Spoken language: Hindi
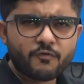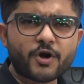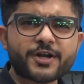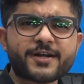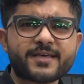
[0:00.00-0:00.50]

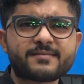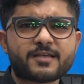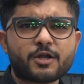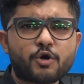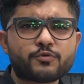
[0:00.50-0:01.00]
वाटर टेस्ट
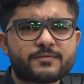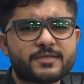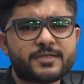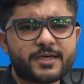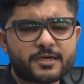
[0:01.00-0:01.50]
कराओ
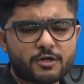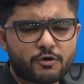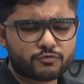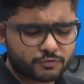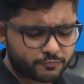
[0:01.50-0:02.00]
उसकी ये करो
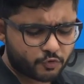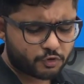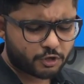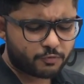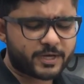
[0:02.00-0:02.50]
उसकी वो
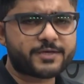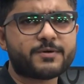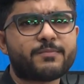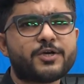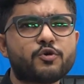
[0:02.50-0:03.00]
करो भाई
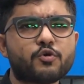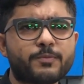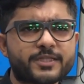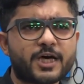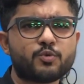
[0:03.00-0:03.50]
मैं भाइयों को
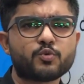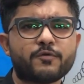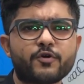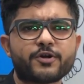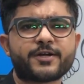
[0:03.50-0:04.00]
बता दूं कि
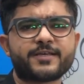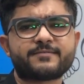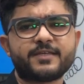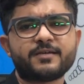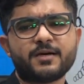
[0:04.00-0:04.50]
वाटर
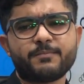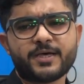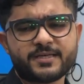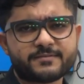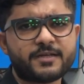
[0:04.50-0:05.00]
टेस्टिंग का
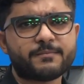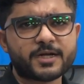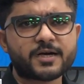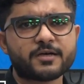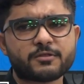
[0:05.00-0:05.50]
मैं इसलिए
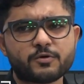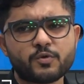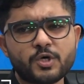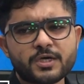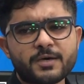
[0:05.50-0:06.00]
मना करता
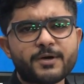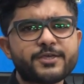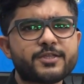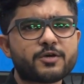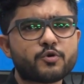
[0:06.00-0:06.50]
हूँ कि भाई
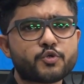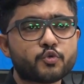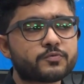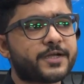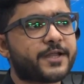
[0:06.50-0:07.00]
ये देखो
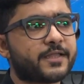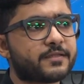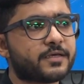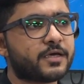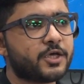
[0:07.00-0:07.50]
यूज़ किट
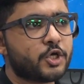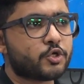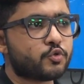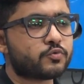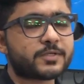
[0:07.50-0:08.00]
आती है
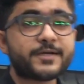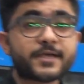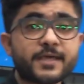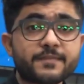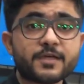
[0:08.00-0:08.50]
यूज़
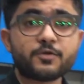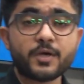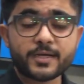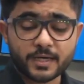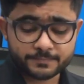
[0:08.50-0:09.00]
किट के अंदर जो
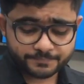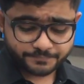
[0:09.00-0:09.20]
है ना